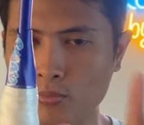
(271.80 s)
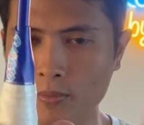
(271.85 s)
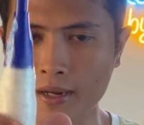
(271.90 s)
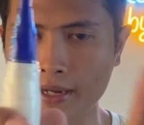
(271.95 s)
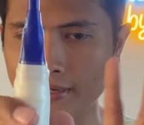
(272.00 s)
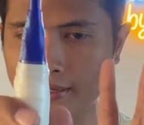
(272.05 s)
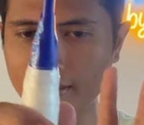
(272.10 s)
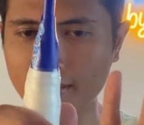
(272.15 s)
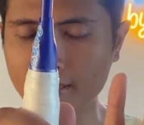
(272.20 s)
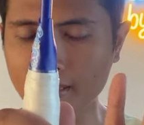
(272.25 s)
Cuma
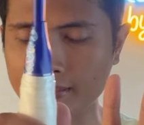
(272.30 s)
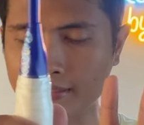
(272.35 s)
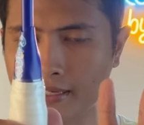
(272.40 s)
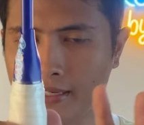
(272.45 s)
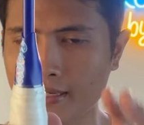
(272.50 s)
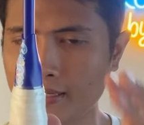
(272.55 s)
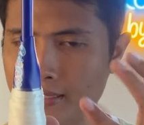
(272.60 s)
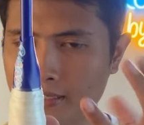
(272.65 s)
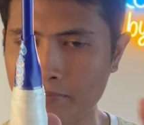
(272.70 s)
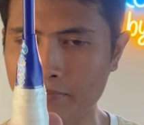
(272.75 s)
ini
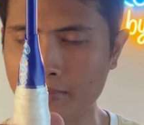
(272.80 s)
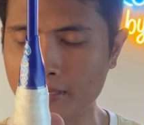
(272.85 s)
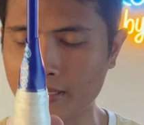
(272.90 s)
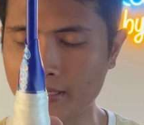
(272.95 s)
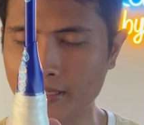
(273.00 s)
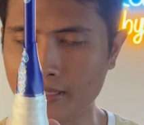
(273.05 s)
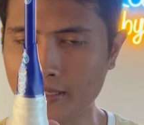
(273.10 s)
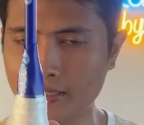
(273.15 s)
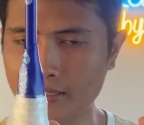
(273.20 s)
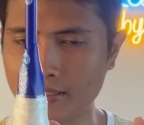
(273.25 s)
kayaknya
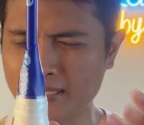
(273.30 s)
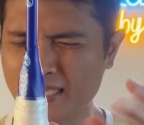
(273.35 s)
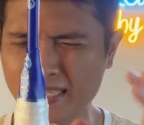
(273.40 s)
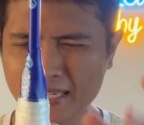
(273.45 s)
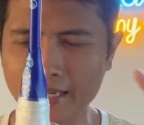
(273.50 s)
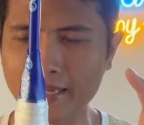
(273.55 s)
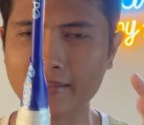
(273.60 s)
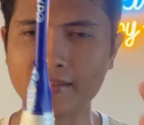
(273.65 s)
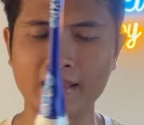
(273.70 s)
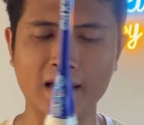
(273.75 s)
lebih
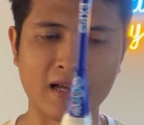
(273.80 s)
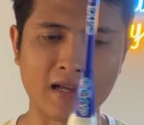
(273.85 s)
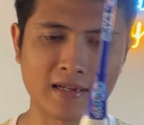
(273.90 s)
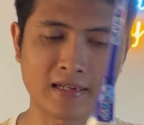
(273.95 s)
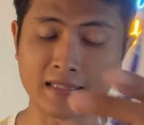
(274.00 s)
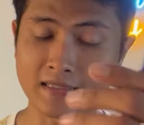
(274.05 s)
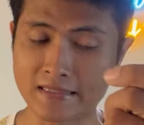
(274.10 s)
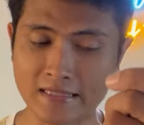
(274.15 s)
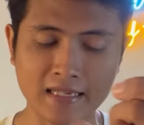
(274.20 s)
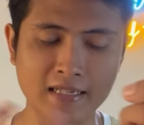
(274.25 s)
sedikit ya,
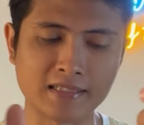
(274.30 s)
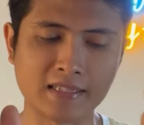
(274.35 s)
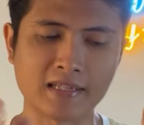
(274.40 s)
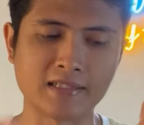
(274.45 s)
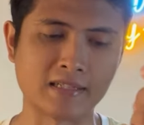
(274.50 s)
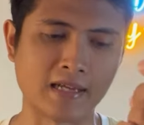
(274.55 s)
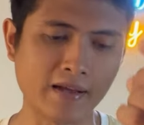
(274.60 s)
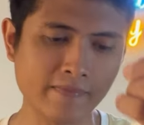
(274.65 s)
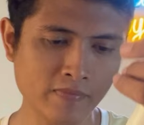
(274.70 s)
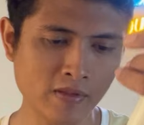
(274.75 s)
kecilnya
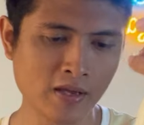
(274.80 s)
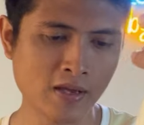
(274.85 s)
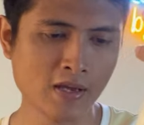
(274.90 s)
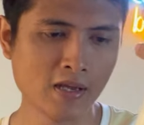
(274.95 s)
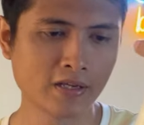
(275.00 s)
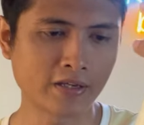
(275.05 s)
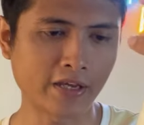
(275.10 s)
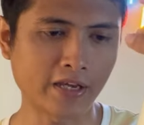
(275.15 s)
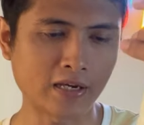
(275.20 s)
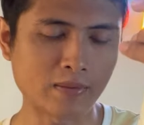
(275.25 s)
ya.
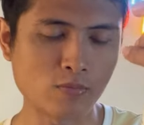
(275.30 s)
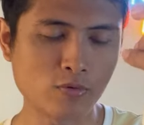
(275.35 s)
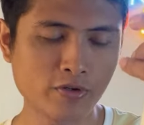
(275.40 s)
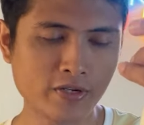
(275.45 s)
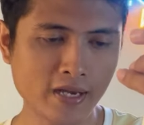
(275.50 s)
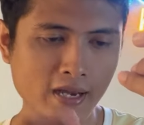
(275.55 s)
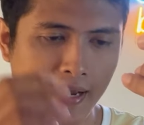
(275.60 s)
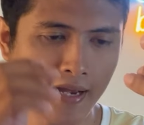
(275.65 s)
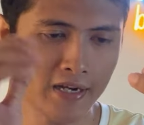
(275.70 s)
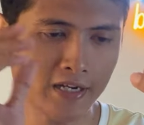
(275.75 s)
Oke,
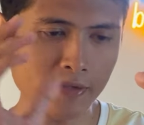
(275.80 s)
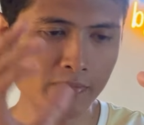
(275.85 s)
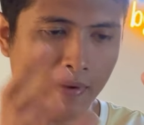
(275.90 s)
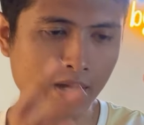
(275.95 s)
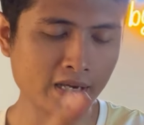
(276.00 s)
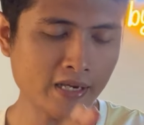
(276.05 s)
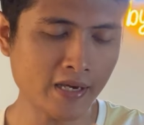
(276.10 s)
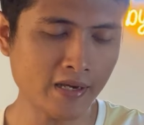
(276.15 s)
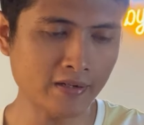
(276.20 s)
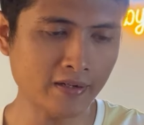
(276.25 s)
kemudian di
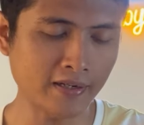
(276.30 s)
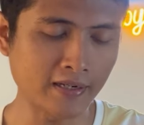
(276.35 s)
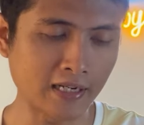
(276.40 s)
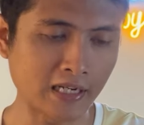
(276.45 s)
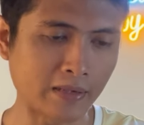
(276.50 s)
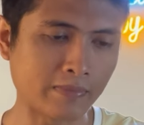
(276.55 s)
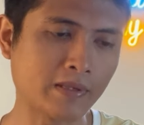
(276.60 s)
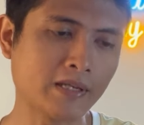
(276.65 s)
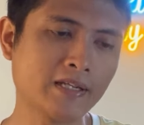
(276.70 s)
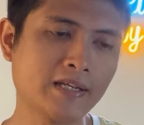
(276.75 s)
bagian handle
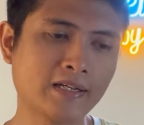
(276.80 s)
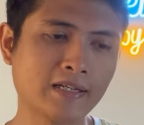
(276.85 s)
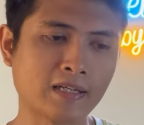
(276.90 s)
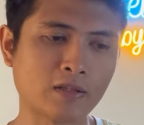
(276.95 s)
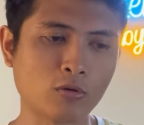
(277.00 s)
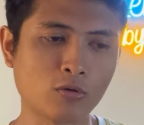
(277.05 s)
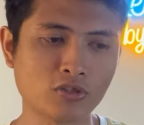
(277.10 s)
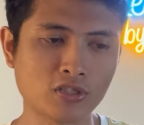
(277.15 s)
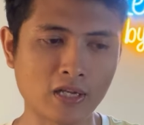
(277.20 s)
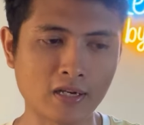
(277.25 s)
gripnya ini ada
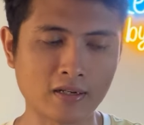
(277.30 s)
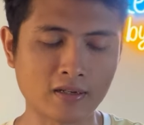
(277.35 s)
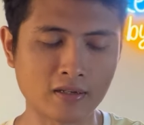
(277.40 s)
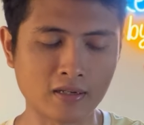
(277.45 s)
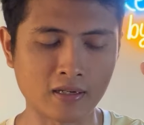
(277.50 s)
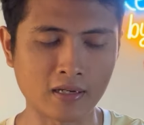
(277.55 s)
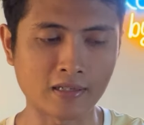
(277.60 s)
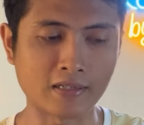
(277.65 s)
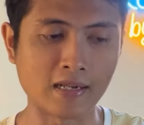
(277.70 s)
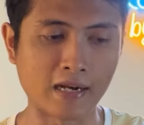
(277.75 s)
tulisan
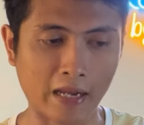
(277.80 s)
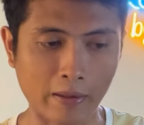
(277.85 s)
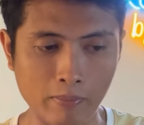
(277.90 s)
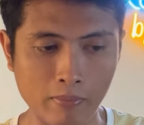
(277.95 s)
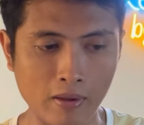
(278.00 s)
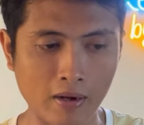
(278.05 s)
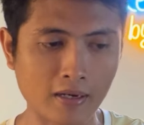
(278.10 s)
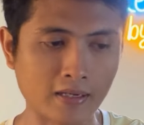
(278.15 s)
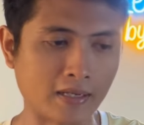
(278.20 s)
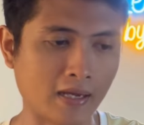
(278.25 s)
ada
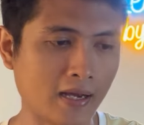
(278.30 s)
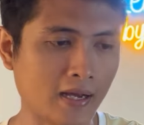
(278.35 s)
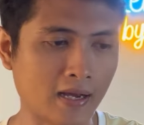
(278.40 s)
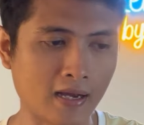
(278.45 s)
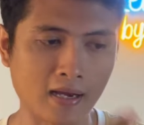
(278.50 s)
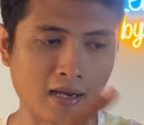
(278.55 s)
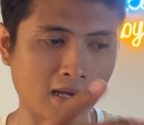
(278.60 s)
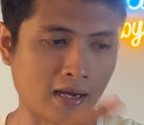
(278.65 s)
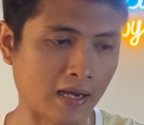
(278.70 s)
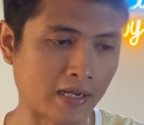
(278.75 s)
label ya,
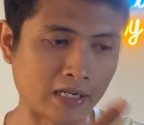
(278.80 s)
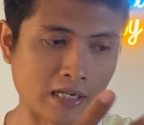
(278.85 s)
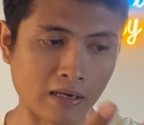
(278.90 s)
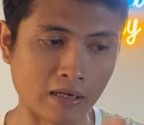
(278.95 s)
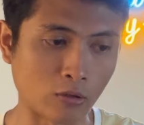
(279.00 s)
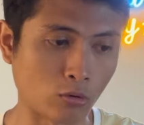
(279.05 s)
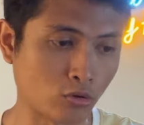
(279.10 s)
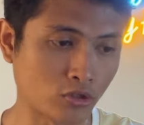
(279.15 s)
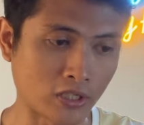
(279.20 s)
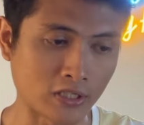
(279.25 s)
eh,
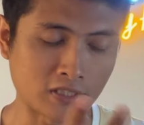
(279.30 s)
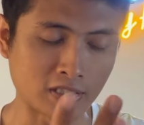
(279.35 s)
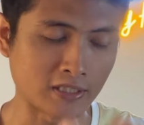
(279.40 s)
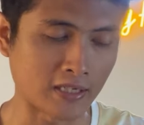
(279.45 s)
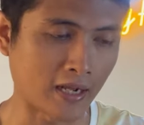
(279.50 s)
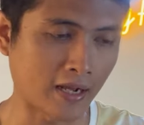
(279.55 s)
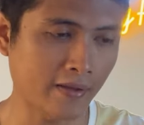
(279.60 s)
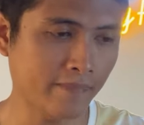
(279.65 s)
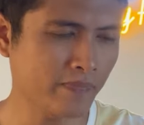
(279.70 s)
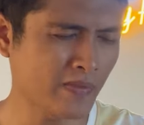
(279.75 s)
ada tulisan
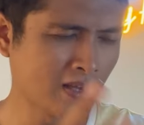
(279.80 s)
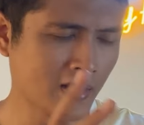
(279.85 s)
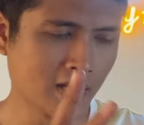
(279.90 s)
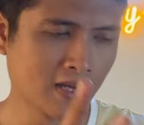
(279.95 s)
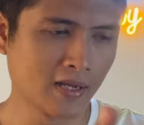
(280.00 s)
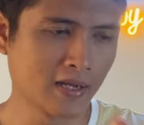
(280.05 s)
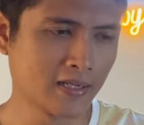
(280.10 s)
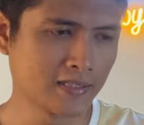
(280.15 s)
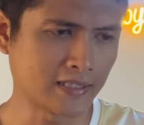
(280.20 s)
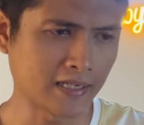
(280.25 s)
Cina.
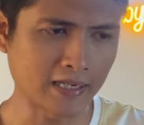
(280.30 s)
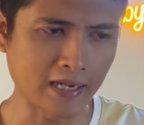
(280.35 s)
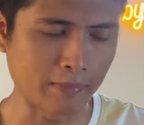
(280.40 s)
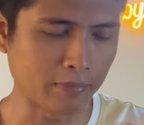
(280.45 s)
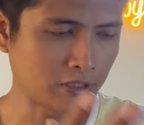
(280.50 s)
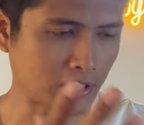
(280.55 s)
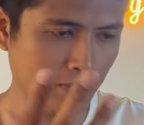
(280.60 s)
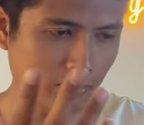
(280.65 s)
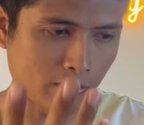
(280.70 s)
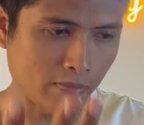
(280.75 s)
Saya
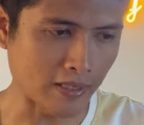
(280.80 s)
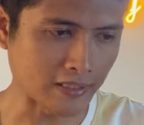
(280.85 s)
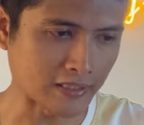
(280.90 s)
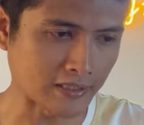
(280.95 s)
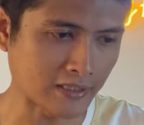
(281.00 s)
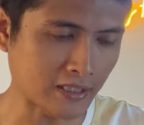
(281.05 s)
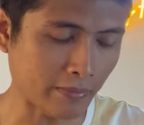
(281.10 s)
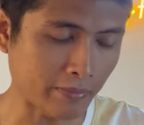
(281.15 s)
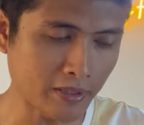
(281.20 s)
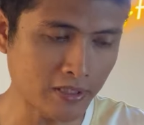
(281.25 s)
nggak bisa
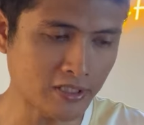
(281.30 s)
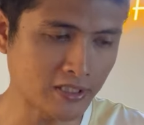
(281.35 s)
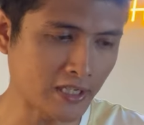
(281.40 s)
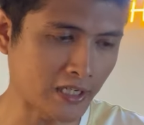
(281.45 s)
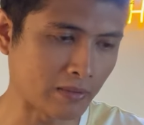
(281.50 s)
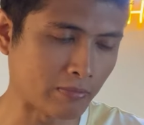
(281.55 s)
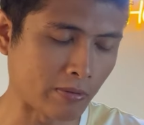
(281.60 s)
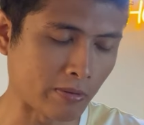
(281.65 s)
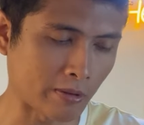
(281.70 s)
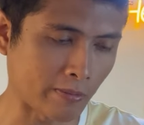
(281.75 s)
membacanya, tapi di sini
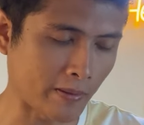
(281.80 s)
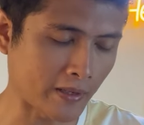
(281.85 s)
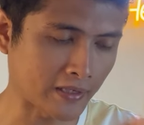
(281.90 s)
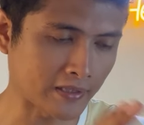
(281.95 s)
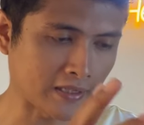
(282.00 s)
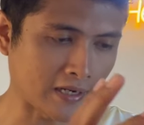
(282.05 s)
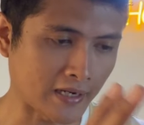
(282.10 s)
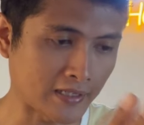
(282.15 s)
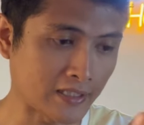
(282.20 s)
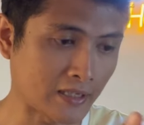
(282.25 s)
ada beberapa
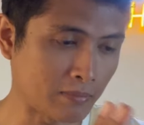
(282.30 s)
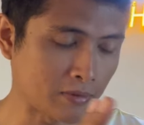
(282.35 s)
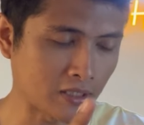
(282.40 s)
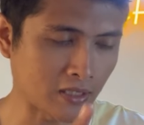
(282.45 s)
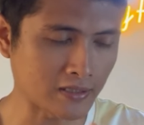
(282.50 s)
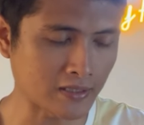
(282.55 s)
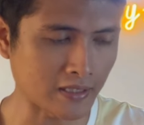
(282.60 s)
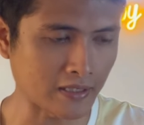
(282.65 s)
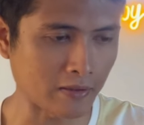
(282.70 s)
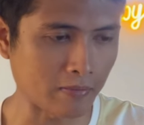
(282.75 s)
keterangan yang
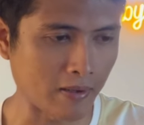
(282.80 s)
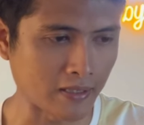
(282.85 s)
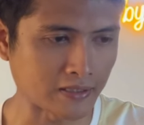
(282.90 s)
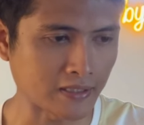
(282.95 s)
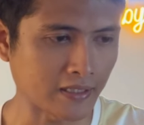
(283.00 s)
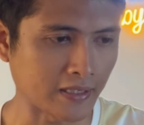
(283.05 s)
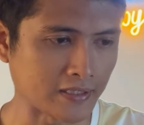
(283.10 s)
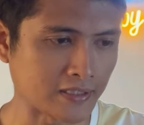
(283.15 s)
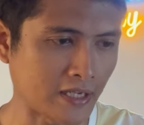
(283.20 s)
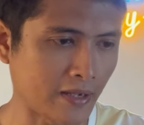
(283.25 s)
bisa saya
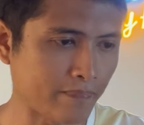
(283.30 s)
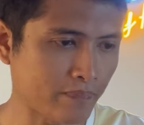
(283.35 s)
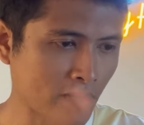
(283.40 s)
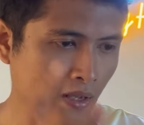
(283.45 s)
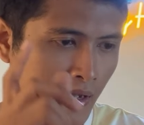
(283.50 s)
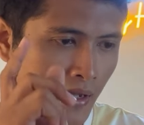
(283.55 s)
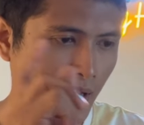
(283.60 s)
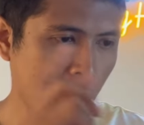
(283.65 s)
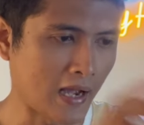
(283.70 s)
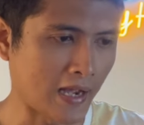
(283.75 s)
baca, guys ya.
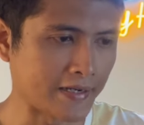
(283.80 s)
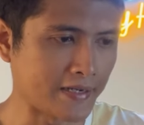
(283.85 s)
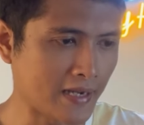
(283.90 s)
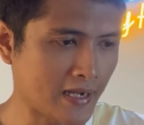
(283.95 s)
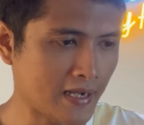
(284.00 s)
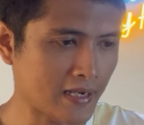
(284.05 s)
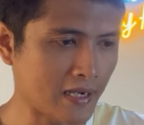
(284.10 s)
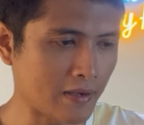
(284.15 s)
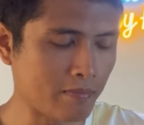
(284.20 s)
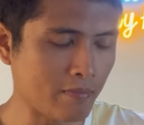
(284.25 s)

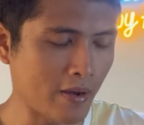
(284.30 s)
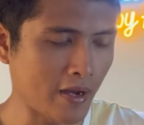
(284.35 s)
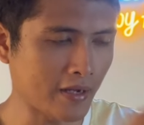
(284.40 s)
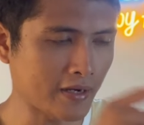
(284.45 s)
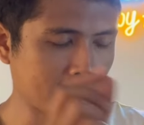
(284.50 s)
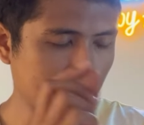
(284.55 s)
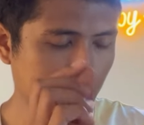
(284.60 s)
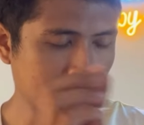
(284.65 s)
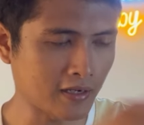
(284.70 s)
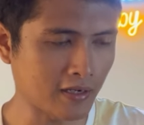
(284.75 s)
Ada gambar
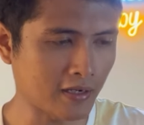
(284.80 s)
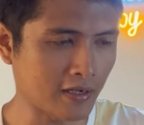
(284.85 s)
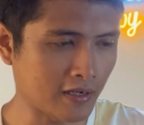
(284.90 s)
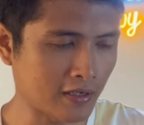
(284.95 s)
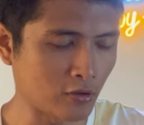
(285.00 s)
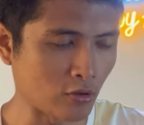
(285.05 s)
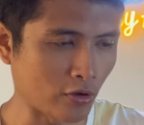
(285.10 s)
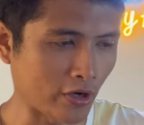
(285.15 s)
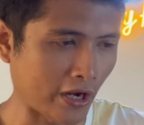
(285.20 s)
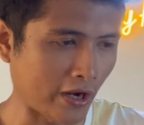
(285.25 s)
uh,
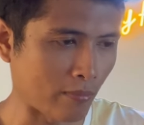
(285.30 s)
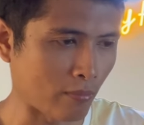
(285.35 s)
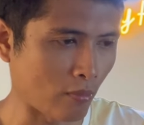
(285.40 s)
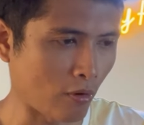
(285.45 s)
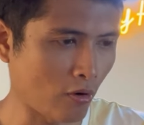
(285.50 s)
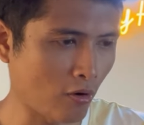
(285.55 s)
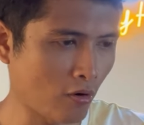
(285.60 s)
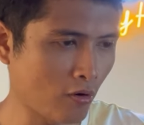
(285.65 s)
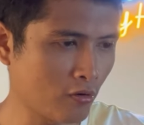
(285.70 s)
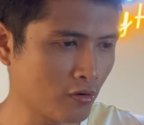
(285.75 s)

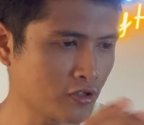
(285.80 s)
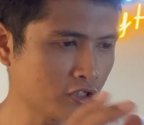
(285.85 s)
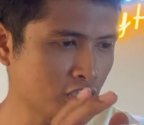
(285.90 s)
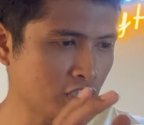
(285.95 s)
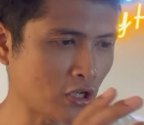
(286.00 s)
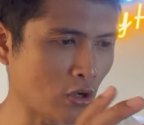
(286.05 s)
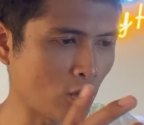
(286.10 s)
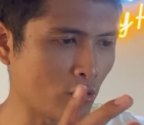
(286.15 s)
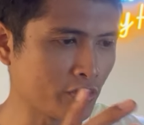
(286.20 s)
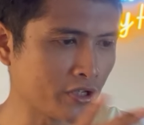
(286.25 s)
Doraemon,
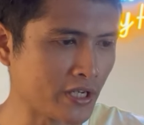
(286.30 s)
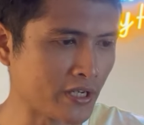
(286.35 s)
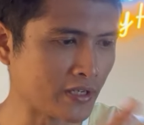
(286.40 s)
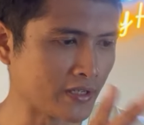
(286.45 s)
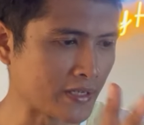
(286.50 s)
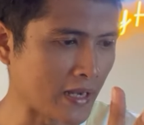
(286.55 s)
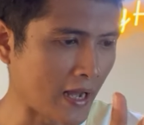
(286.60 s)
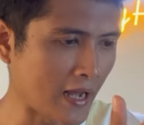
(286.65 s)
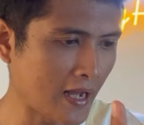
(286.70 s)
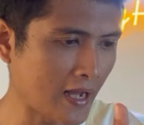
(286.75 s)
Xiao
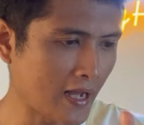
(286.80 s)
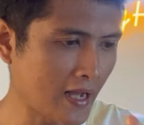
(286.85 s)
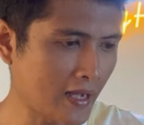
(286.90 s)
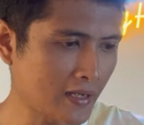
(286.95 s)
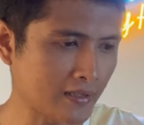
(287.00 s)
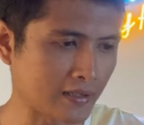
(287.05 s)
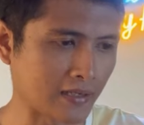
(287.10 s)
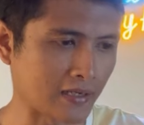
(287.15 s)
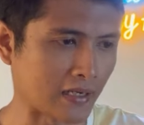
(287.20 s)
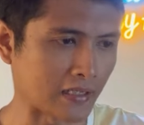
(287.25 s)

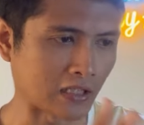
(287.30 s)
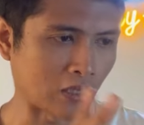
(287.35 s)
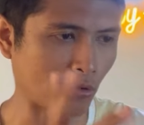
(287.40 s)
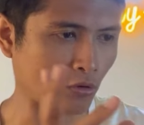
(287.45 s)
Dingdang, ya nggak